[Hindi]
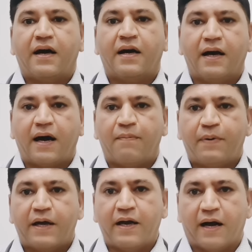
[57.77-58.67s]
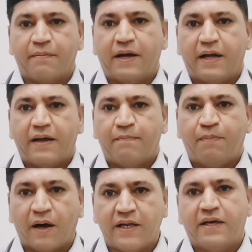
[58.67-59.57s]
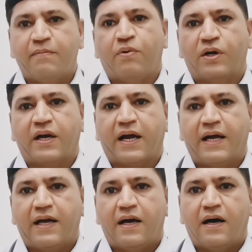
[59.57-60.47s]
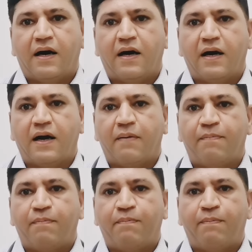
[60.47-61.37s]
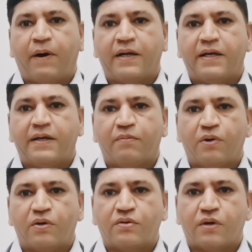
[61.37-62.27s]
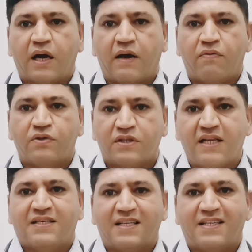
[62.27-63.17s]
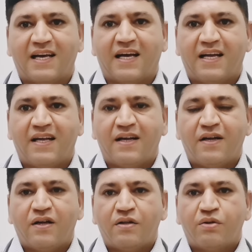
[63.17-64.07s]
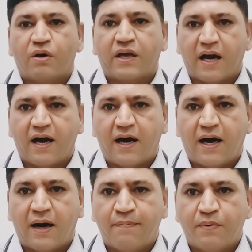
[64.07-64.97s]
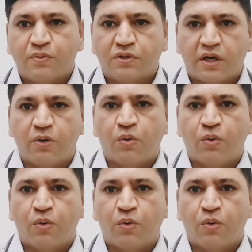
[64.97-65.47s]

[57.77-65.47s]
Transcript: अगर आपके घर में पानी की मोटर है अगर आप पानी की मोटर जो है वो जल जाती है तो क्या आप उसके